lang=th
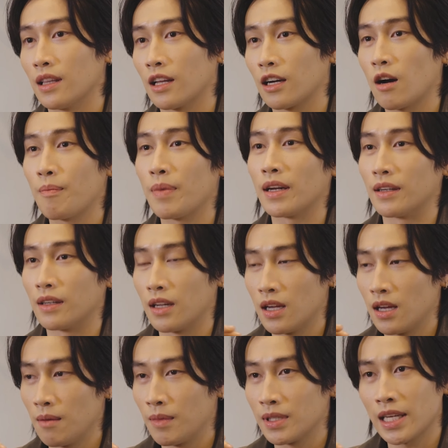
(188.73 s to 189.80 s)
แล้วก็เป็น
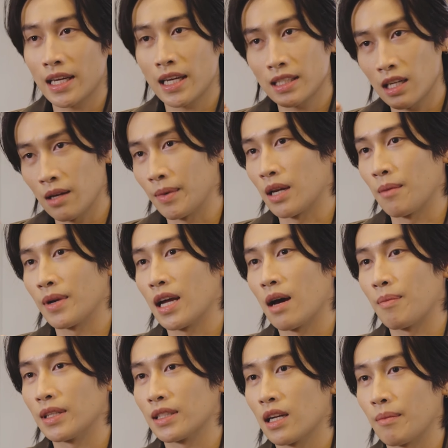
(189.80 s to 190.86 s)
ไม่ใช่แค่เซรามิกธรรมดา
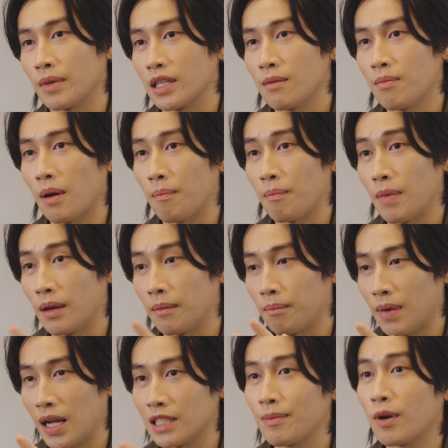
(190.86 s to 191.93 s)
เป็นเซรามิกที่แบบเป็น
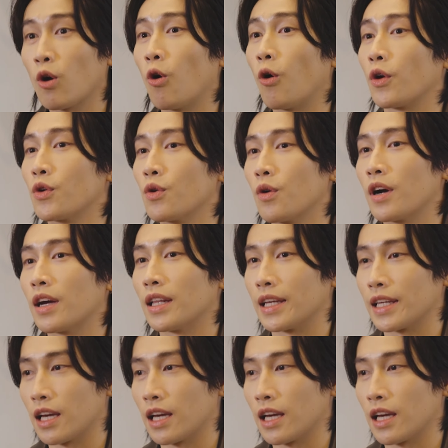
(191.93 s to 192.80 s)
พลาสมาโค้ดด้วยอะไร